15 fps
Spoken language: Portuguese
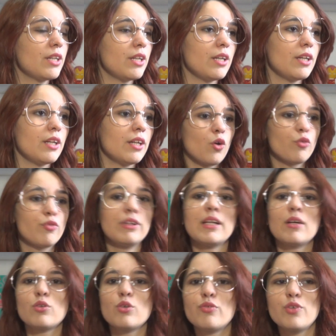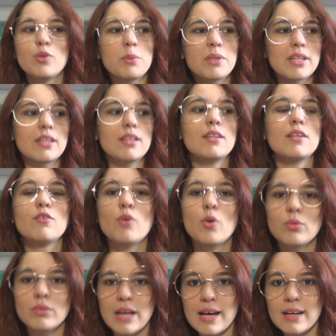que o vilão do filme tá tentando
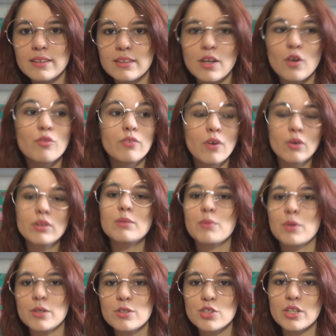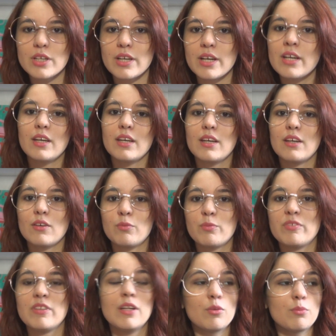voltar, que é o Voldemort, que é, é,
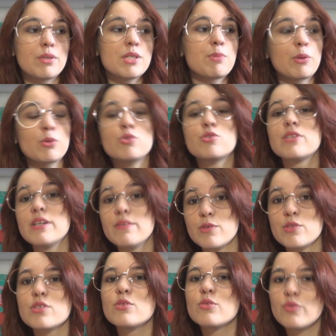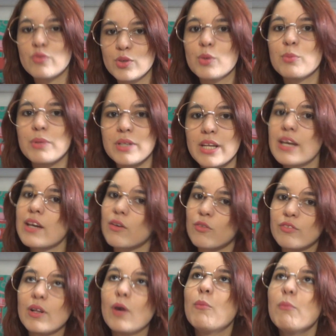o vilão principal dos livros e do filme, né? É o
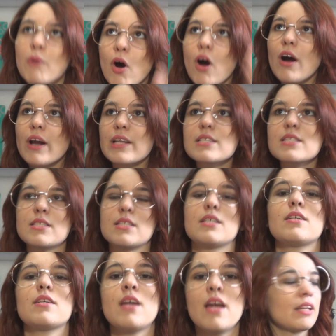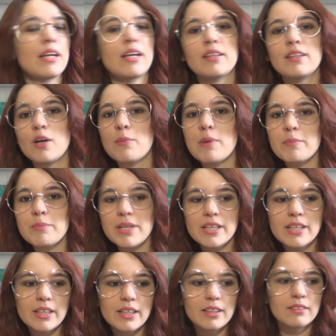vilão mora, assim. Tem até uma
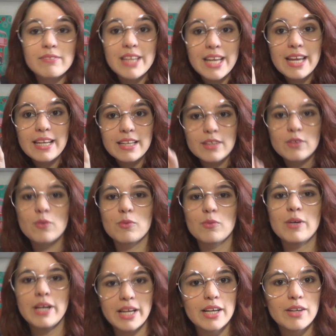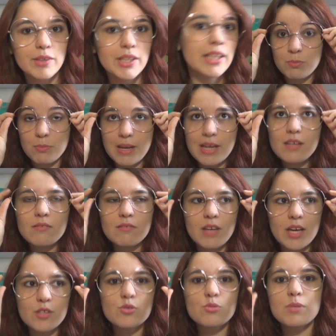briga dele com o Harry. Bem
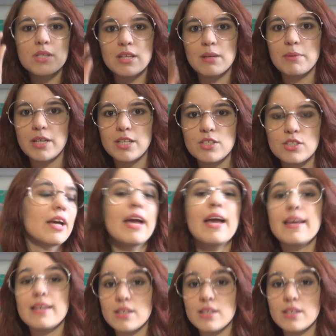resumidamente, é